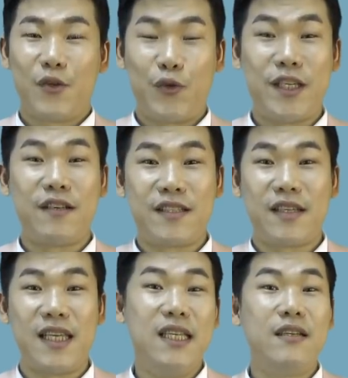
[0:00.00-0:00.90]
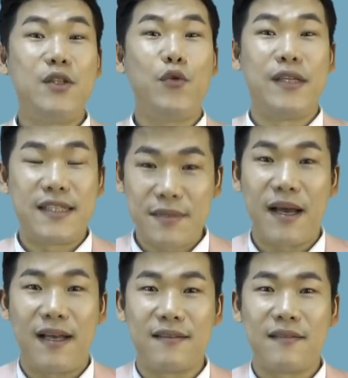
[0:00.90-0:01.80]
규제 정책이 이어지고
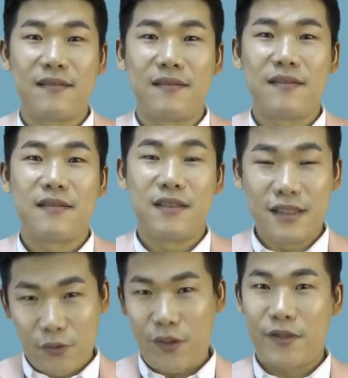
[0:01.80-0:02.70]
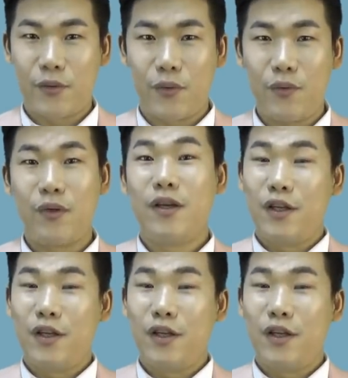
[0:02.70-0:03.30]
있지만 그 속에서도